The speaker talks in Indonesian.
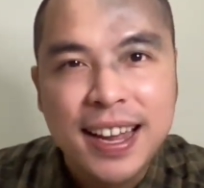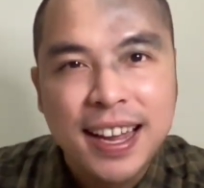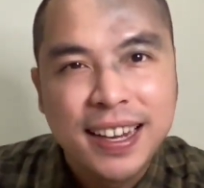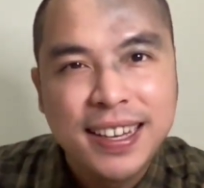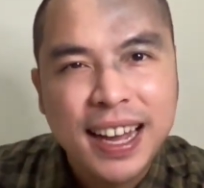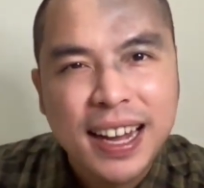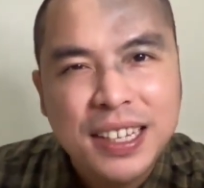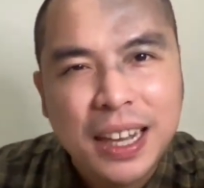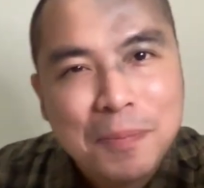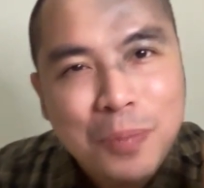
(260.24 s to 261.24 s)
dia
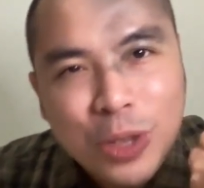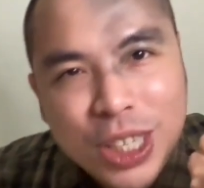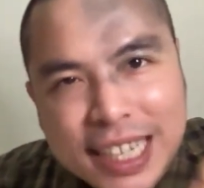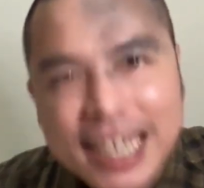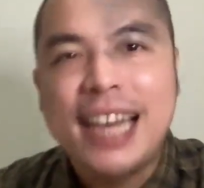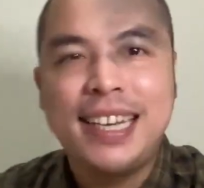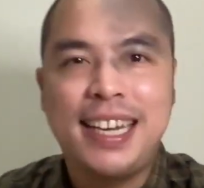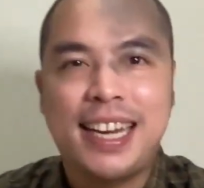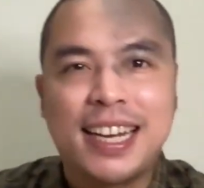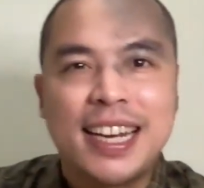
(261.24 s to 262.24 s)
ngejar
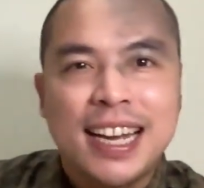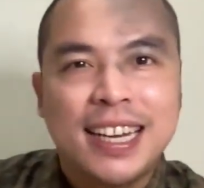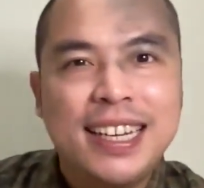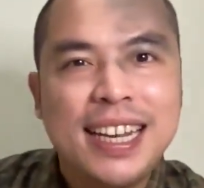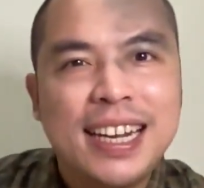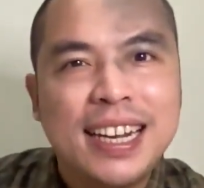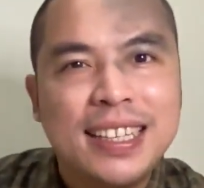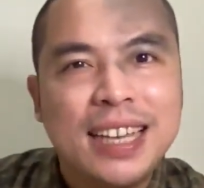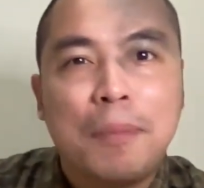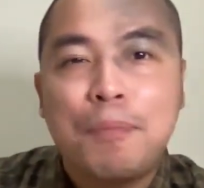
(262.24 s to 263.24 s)
pujiannya, dia
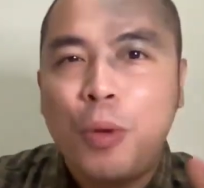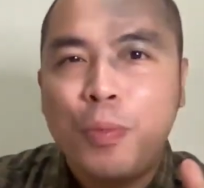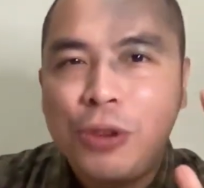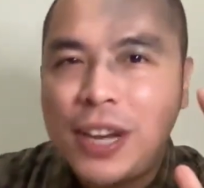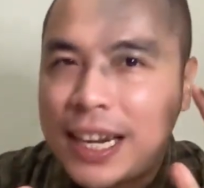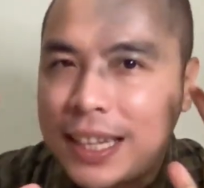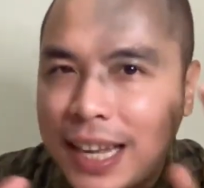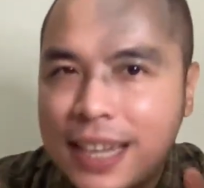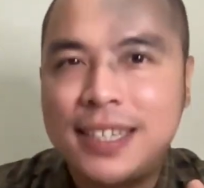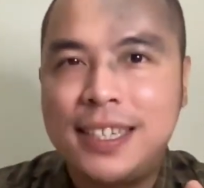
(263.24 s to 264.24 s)
ngejar
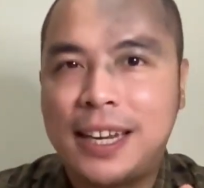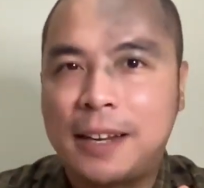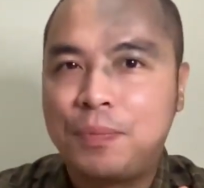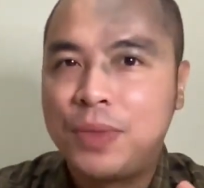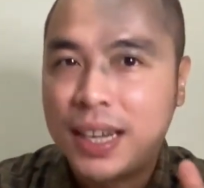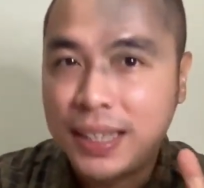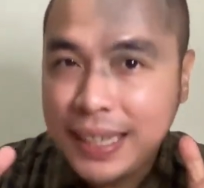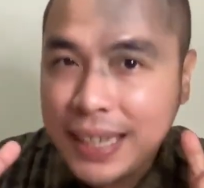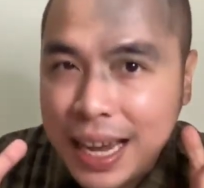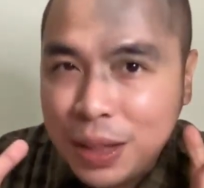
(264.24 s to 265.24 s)
popularitasnya.
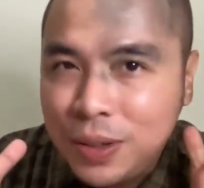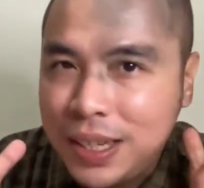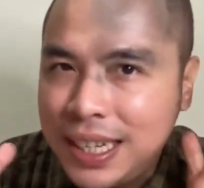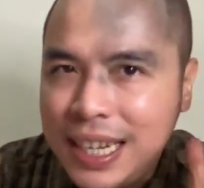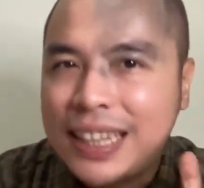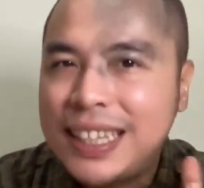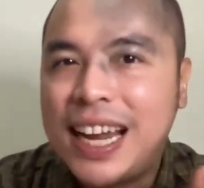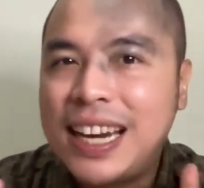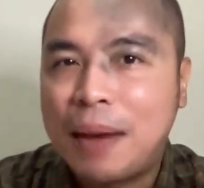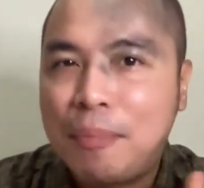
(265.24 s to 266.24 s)
Ketika itu dia
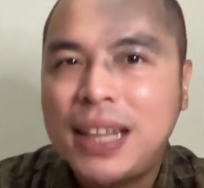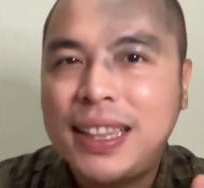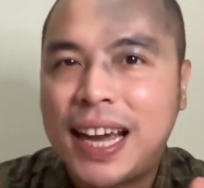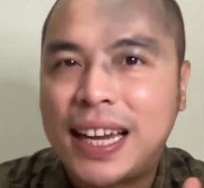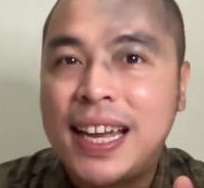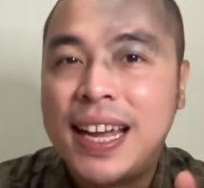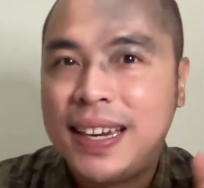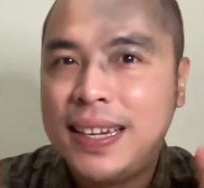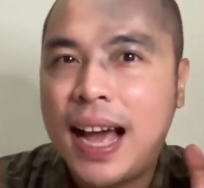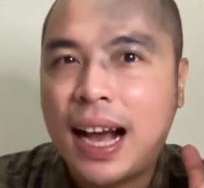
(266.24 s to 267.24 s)
tidak dapatkan,
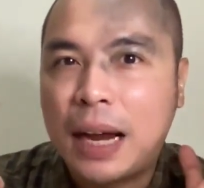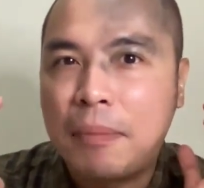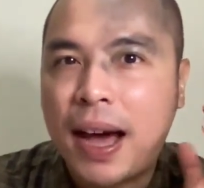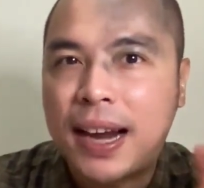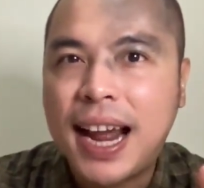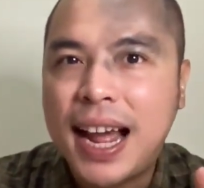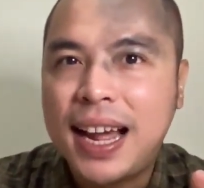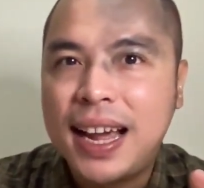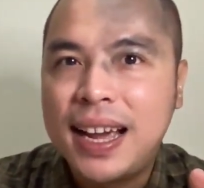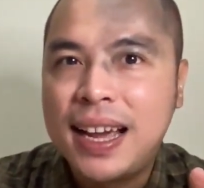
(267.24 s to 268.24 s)
dia akan marah,
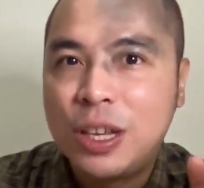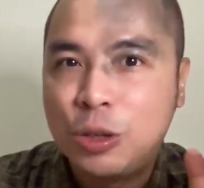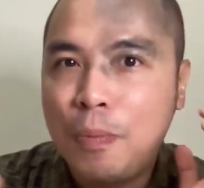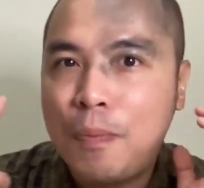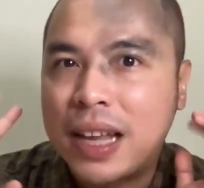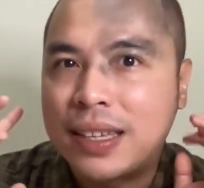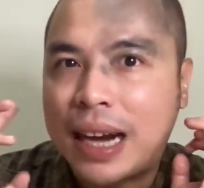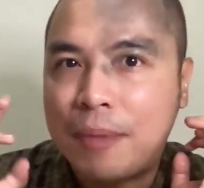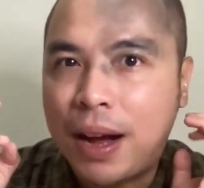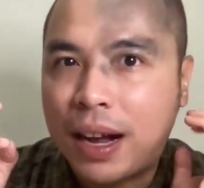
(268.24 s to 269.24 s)
sumpah
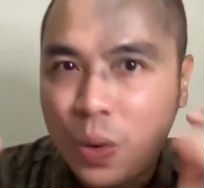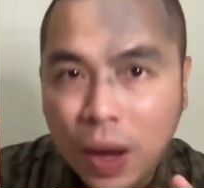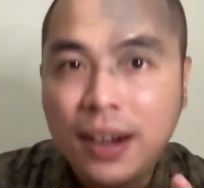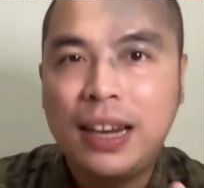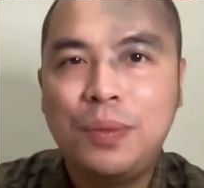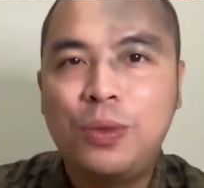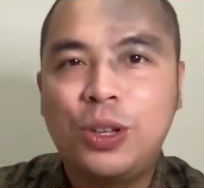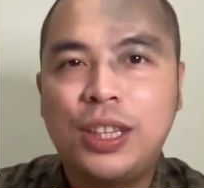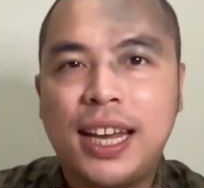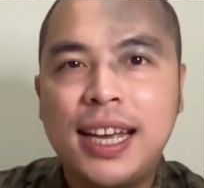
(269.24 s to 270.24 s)
serapah keluar dari
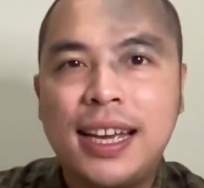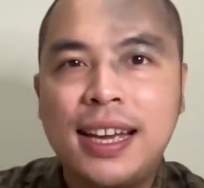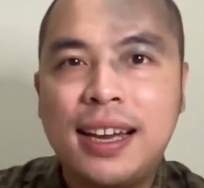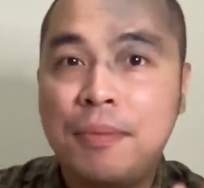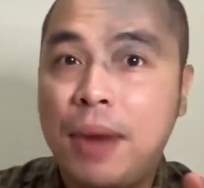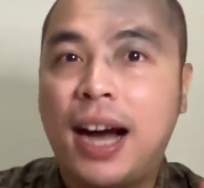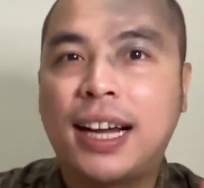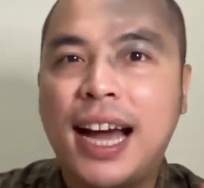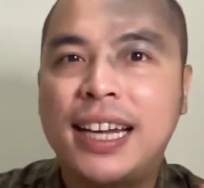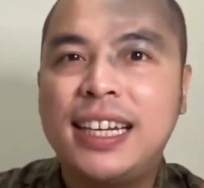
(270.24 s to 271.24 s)
mulutnya,
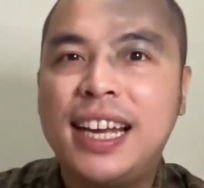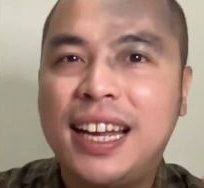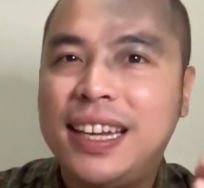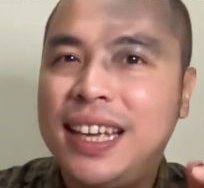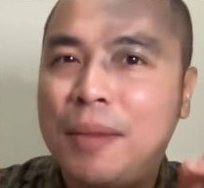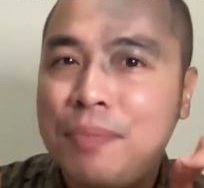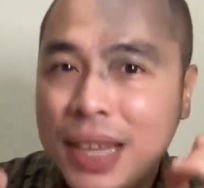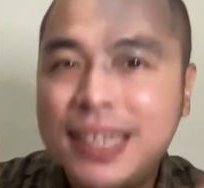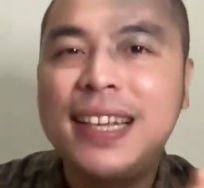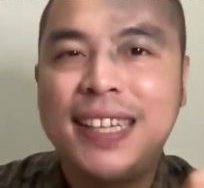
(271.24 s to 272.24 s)
bahkan dia
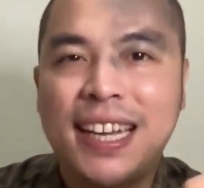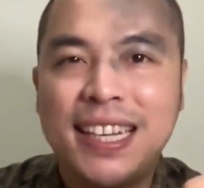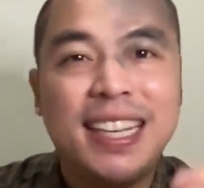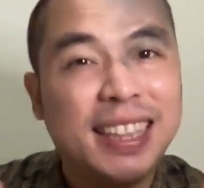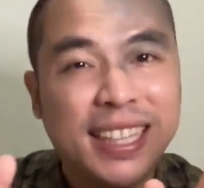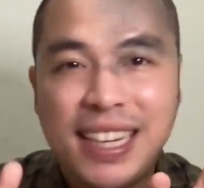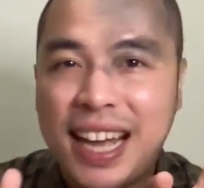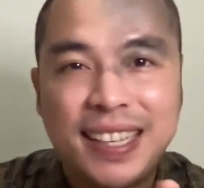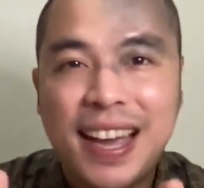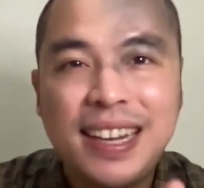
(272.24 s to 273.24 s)
bisa jadi
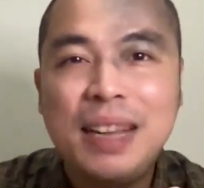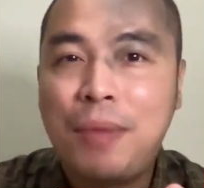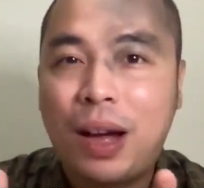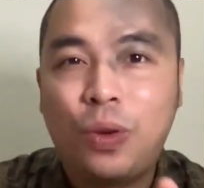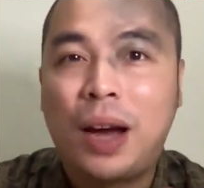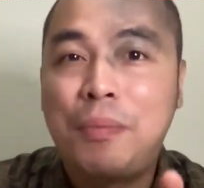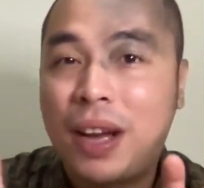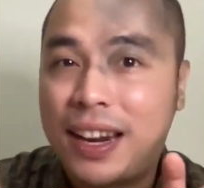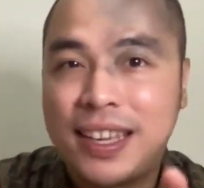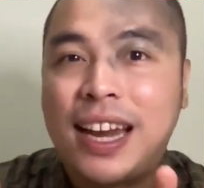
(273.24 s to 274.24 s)
tidak jadi melakukan
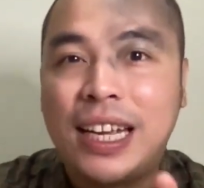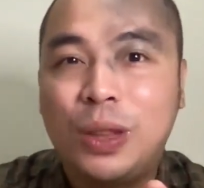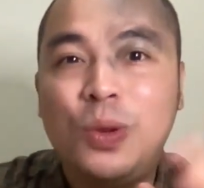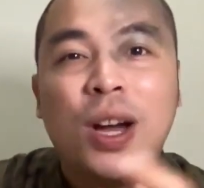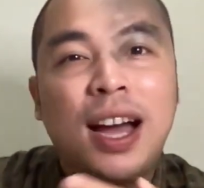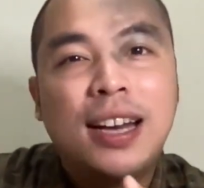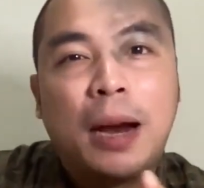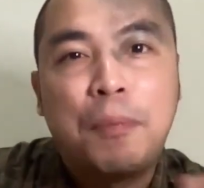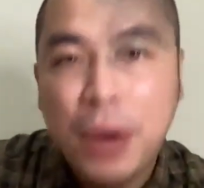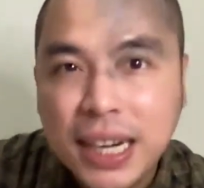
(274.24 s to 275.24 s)
pekerjaan itu
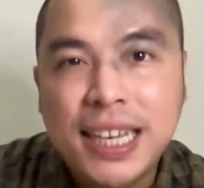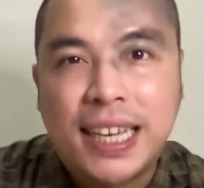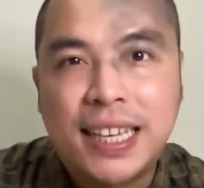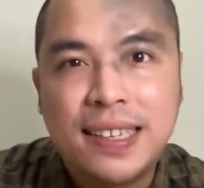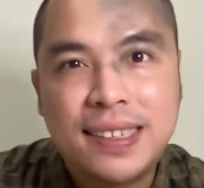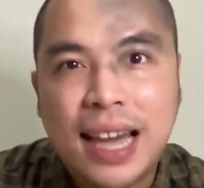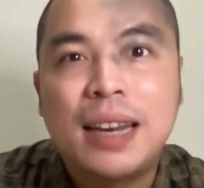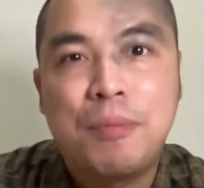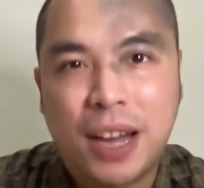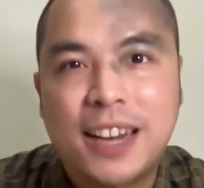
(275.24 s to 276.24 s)
dan pergi cari
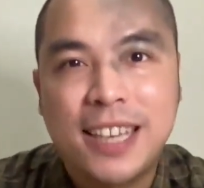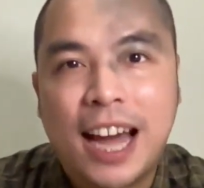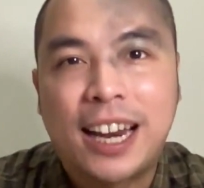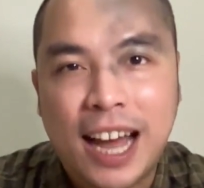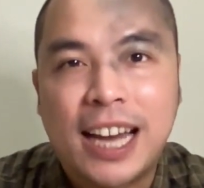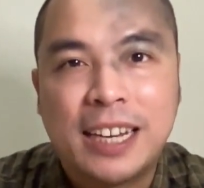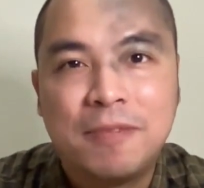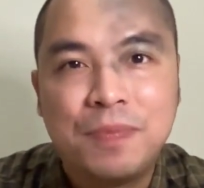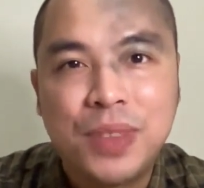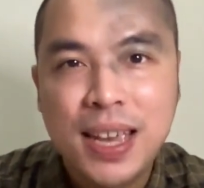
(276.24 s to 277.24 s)
pekerjaan lain.
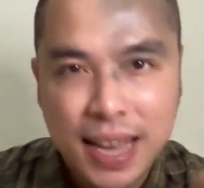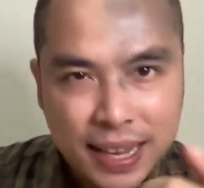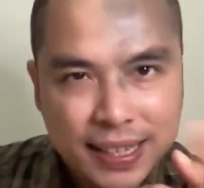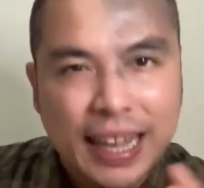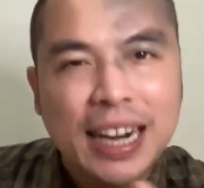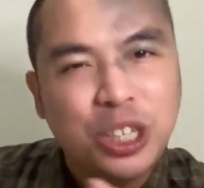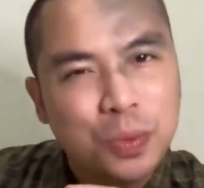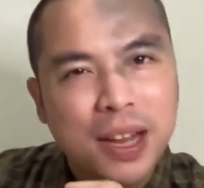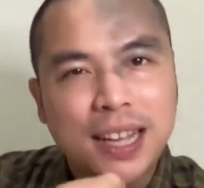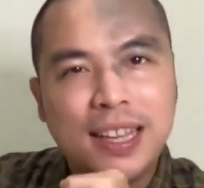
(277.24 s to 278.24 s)
Sekarang
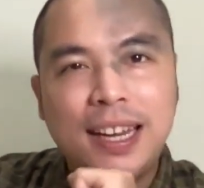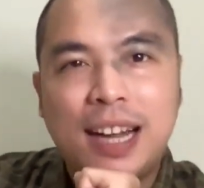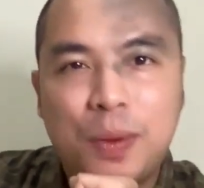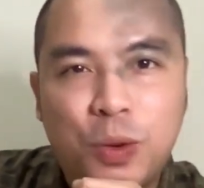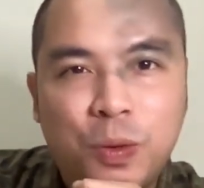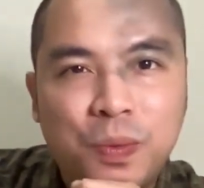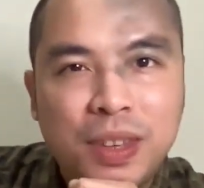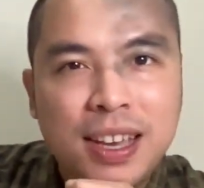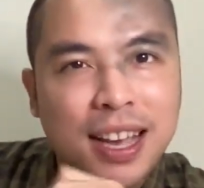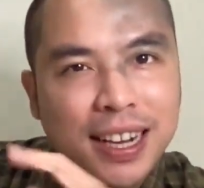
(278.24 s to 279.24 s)
coba lihat diri kamu.
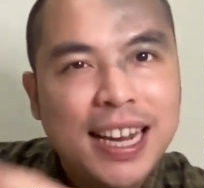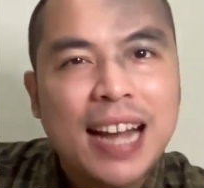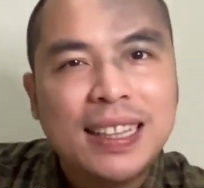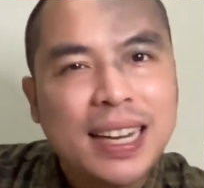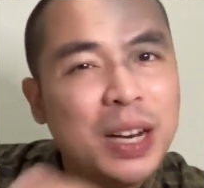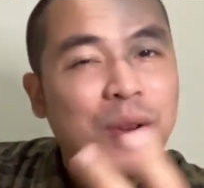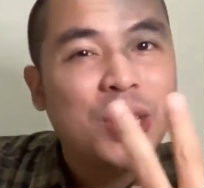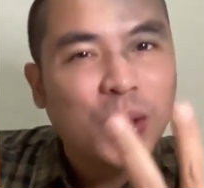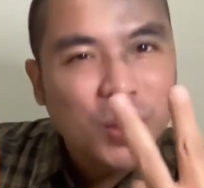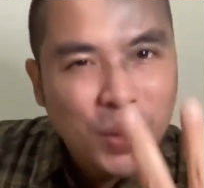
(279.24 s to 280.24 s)
Di antara dua
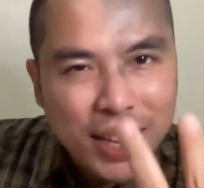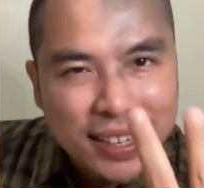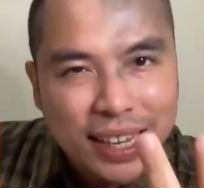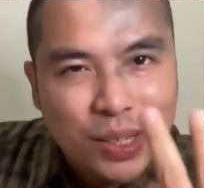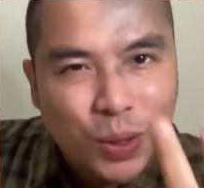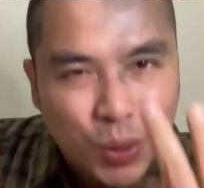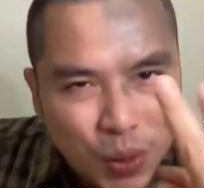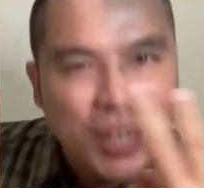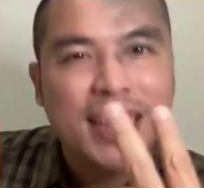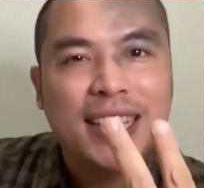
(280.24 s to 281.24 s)
contoh yang saya
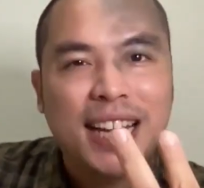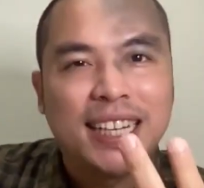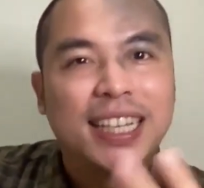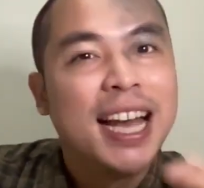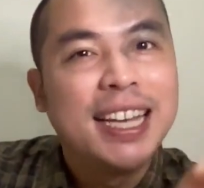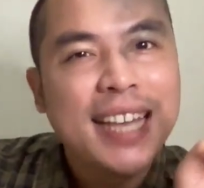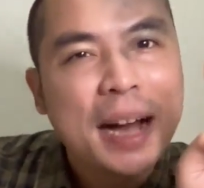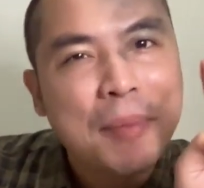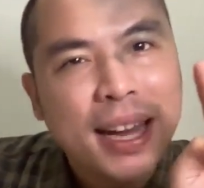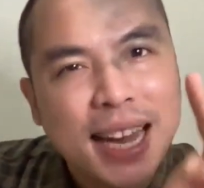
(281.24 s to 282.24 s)
contohkan tadi, yang
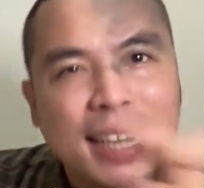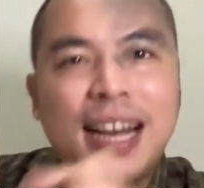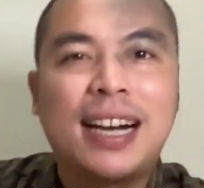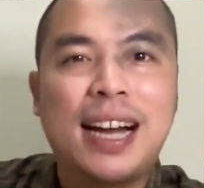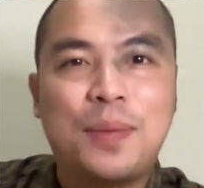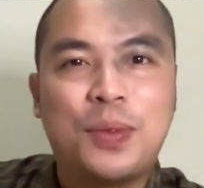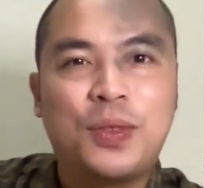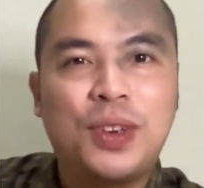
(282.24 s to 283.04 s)
manakah kamu?